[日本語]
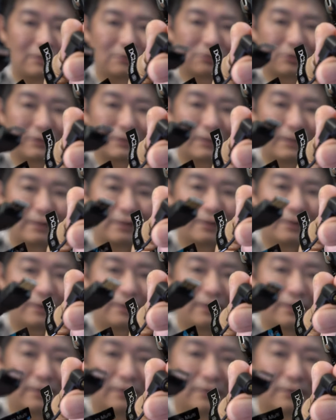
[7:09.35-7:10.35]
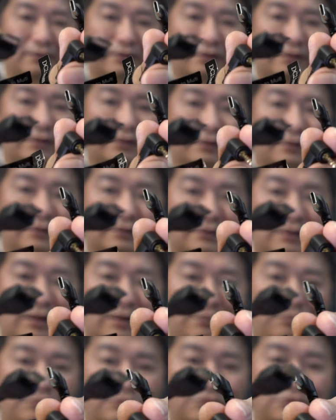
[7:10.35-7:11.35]
これね。で、えー、
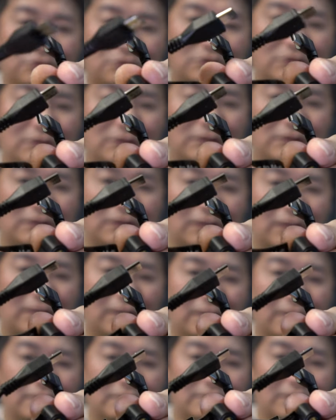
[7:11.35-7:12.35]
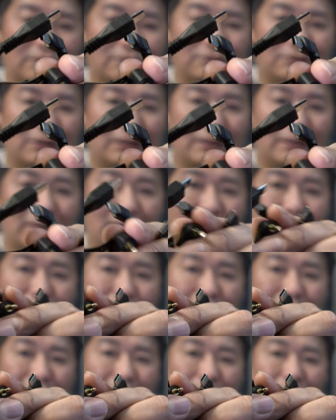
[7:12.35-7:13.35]
タイプ C、えー、じゃあ、
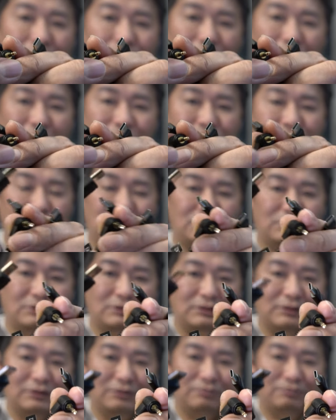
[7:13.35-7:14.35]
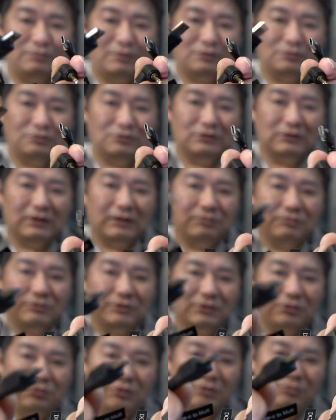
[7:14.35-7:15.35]
えー、マルチ、マルチ。だ
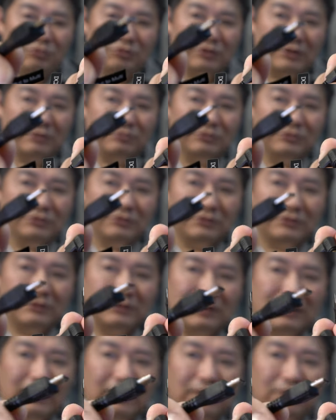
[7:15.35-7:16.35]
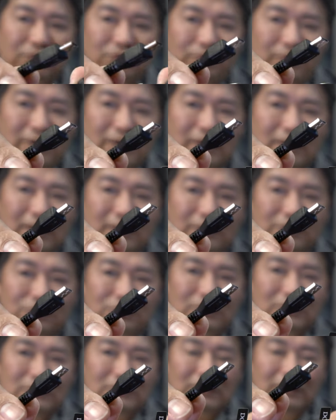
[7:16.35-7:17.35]
これも多分、えっ、ー、と、メーカーによっ
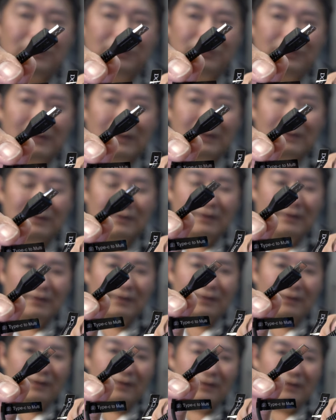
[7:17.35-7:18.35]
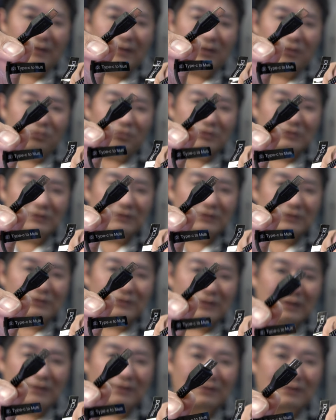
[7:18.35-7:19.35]
て違うよね。えー、これ
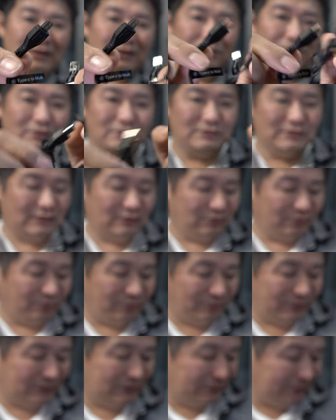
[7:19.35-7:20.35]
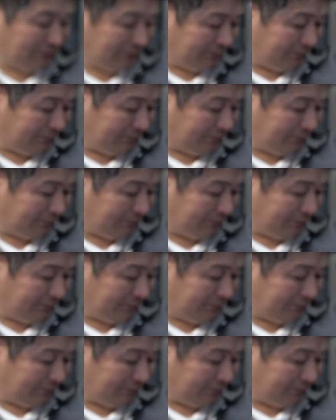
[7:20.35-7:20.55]
シャッターのやつだと思います。